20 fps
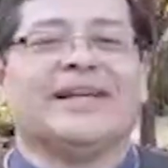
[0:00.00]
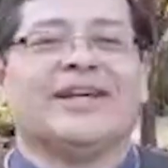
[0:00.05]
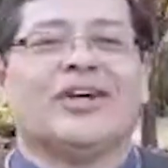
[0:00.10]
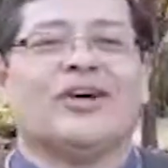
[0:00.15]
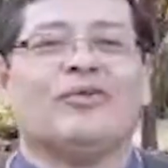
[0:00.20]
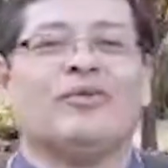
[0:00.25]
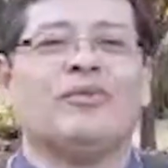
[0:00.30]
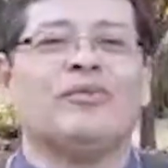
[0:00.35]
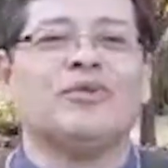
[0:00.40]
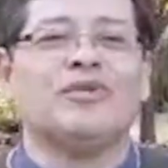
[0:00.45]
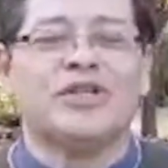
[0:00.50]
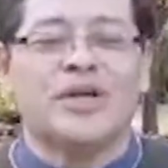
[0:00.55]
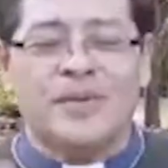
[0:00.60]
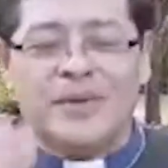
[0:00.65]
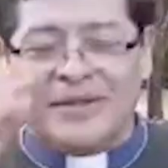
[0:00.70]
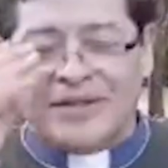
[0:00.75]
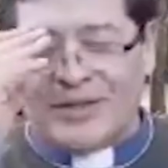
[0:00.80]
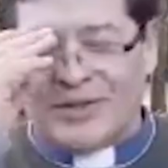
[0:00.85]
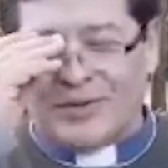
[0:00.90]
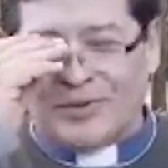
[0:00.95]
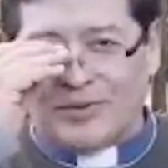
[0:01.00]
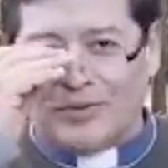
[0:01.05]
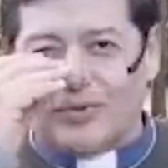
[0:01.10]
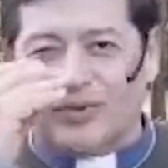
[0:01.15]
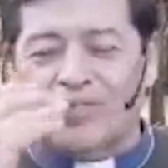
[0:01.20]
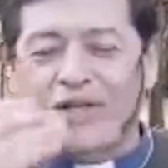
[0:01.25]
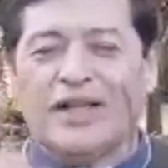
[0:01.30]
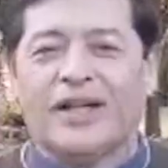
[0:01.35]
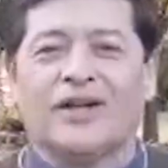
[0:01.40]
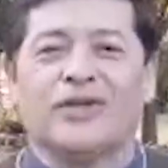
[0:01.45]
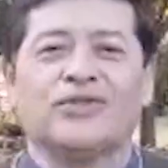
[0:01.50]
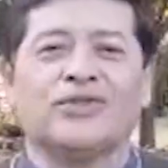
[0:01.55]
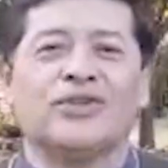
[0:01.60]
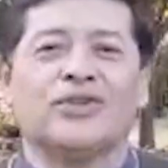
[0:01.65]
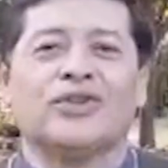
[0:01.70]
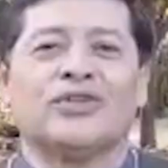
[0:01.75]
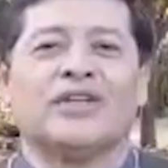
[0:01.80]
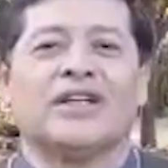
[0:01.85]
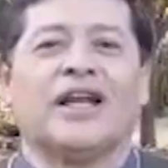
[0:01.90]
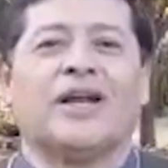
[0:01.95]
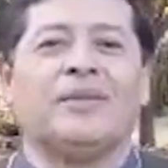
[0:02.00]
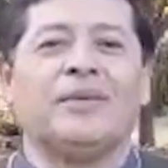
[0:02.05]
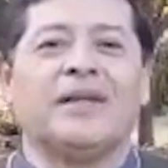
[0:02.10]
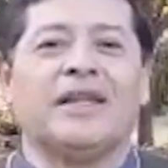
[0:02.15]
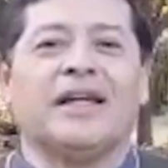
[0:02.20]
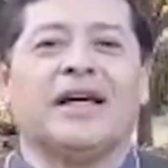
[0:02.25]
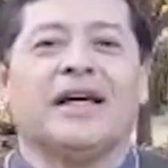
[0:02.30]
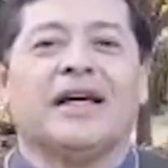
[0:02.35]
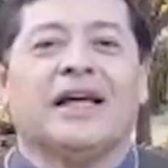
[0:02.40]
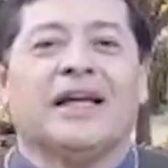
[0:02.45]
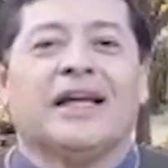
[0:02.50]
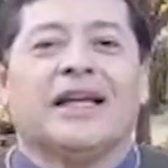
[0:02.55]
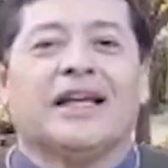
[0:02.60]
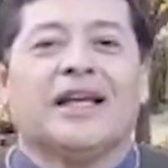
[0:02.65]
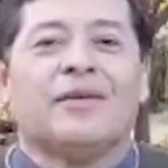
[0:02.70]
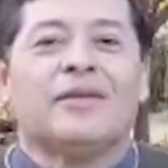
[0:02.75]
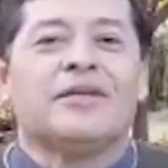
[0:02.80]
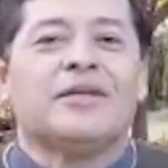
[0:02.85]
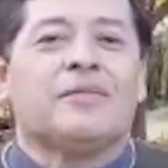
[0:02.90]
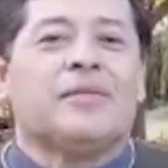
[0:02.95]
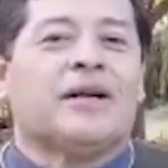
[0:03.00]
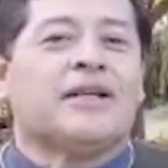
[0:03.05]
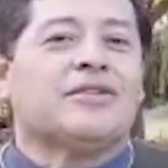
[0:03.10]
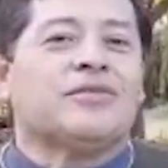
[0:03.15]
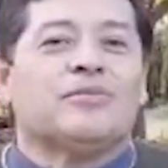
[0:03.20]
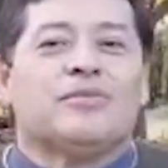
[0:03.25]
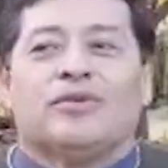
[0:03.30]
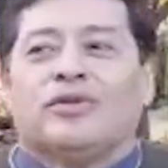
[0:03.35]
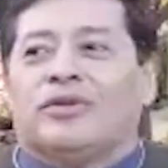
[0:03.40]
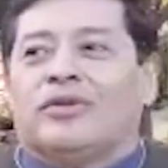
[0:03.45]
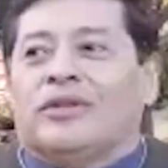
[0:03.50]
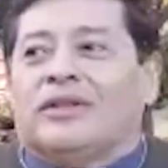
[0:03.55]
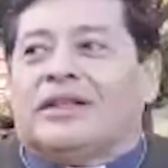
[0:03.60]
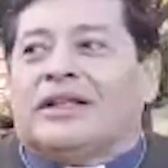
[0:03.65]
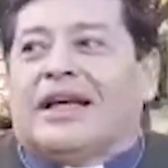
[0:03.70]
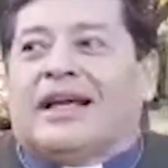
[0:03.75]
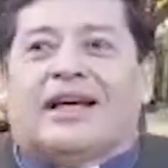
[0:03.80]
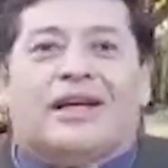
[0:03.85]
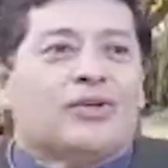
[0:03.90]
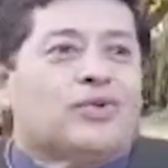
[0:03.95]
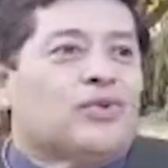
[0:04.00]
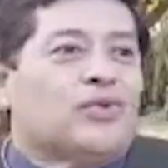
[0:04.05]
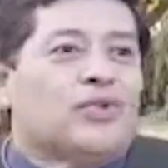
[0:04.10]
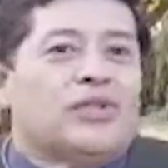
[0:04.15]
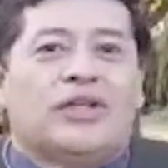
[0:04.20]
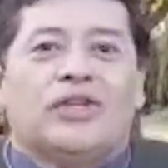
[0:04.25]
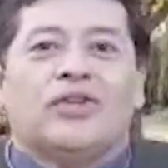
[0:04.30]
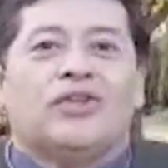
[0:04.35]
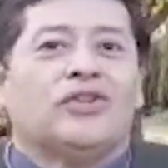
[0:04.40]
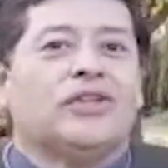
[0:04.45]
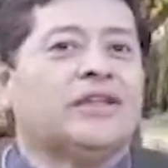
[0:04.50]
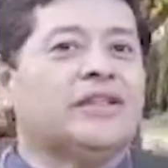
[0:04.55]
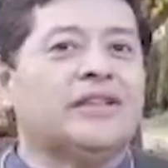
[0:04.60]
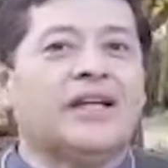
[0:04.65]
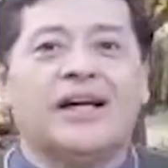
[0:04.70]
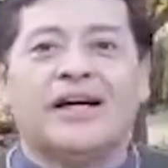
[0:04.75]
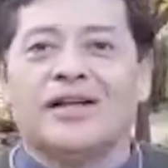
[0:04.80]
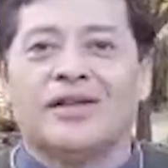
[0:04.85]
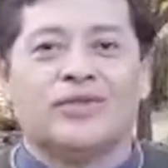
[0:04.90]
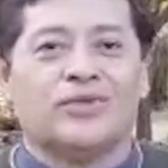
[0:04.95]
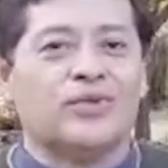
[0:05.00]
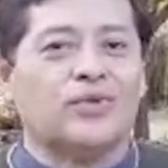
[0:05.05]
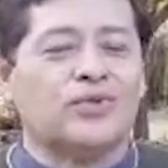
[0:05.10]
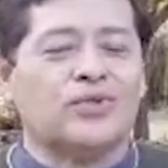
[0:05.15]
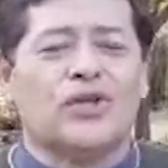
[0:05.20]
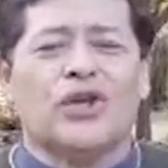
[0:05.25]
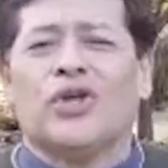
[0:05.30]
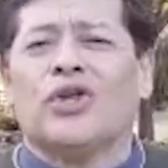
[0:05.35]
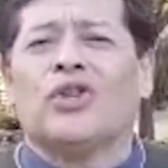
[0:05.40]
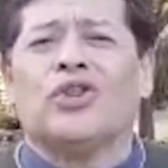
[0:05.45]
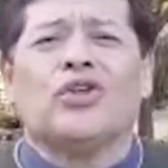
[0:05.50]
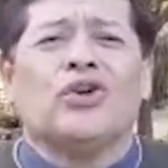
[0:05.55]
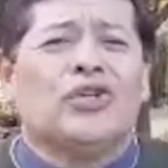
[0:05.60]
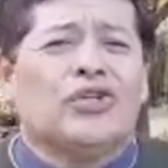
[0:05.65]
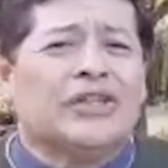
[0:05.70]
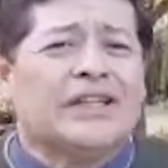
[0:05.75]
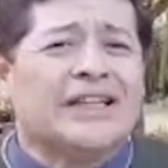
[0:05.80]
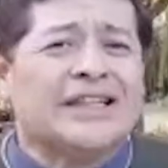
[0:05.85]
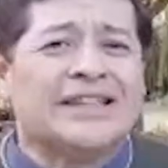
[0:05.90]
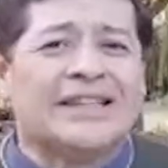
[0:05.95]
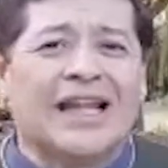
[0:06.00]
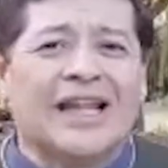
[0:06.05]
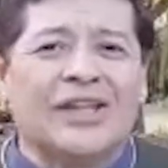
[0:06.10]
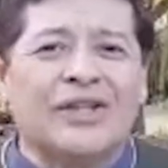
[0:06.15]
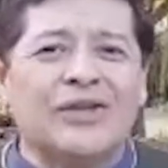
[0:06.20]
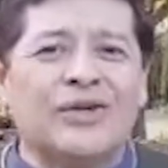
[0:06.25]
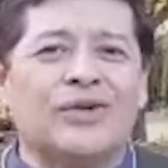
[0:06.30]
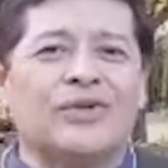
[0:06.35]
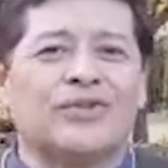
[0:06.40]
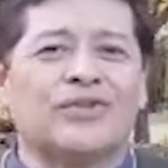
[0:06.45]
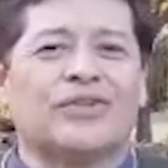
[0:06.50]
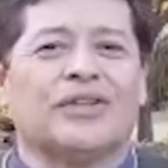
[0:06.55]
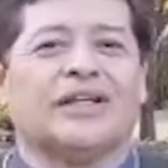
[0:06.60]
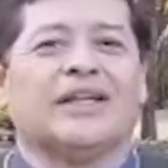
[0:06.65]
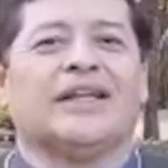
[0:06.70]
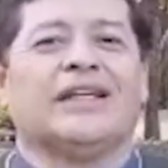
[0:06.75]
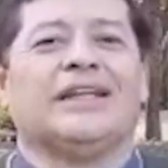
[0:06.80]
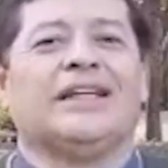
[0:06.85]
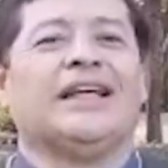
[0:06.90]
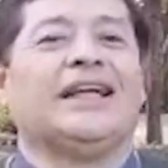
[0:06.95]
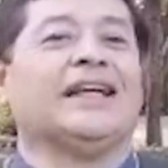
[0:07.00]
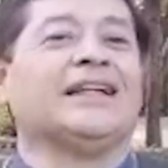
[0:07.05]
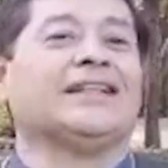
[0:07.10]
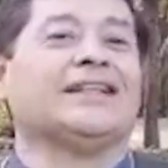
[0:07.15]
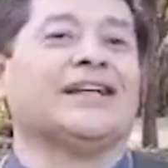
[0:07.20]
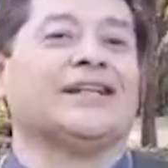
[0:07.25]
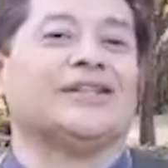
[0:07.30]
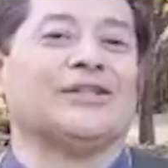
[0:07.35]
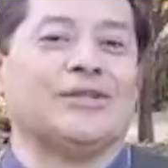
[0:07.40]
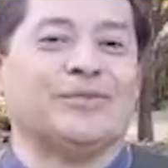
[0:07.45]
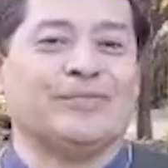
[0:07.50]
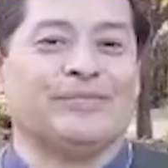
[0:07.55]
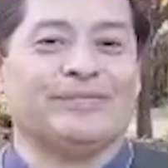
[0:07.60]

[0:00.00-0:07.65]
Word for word: como muchas veces nos sucede a nosotros en la vida, que a veces parecemos que Jesús, ¿y dónde está Jesús? ¿Dónde está Dios? Y Él está allí.